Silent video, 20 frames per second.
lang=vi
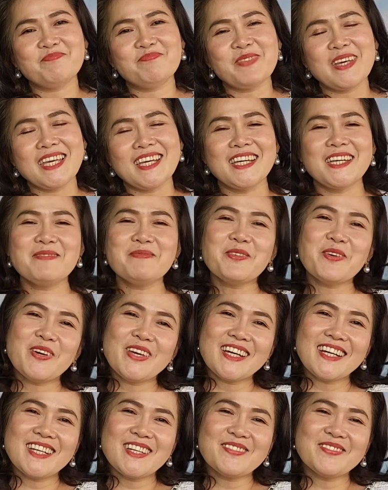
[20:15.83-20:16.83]
bị khiếm
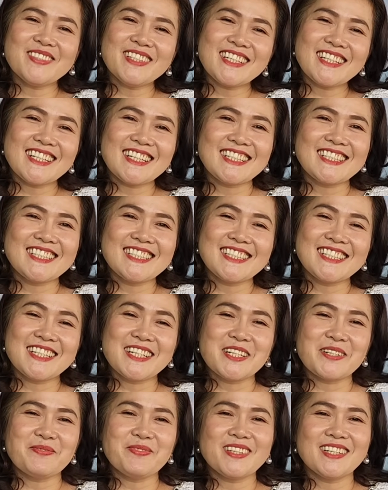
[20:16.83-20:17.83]
khuyết giống như là trường
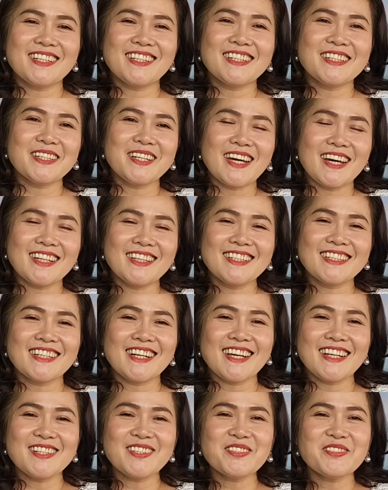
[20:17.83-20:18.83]
hợp những người đã từng
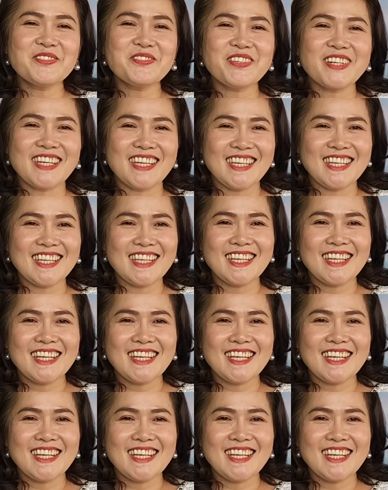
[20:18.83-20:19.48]
đến Tuấn Vĩ